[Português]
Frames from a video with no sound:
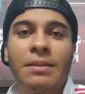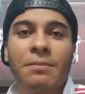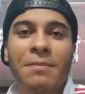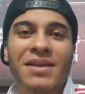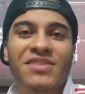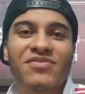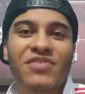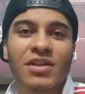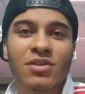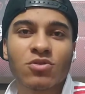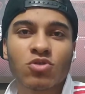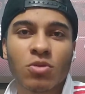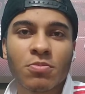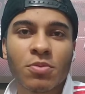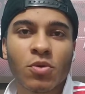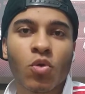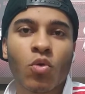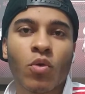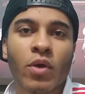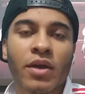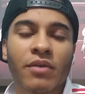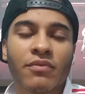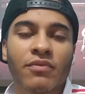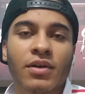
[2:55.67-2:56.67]
Mas falando sobre o
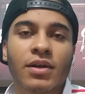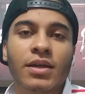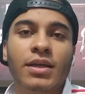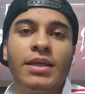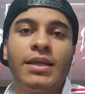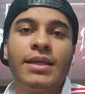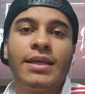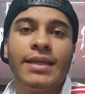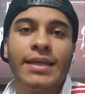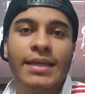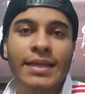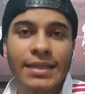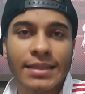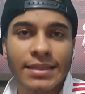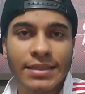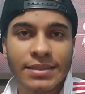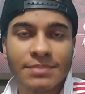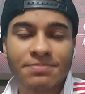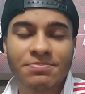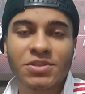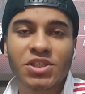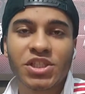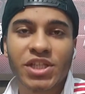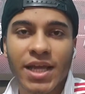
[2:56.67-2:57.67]
Cueva,
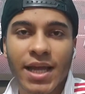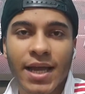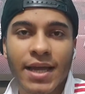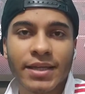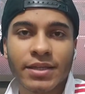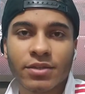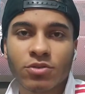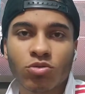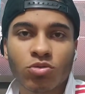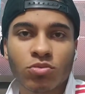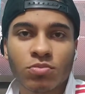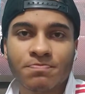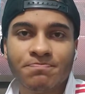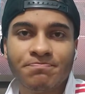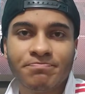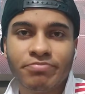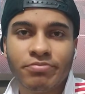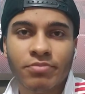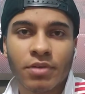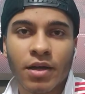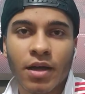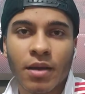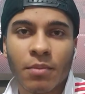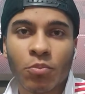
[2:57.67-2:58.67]
ele tinha ido
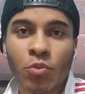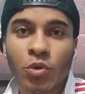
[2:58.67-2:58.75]
é,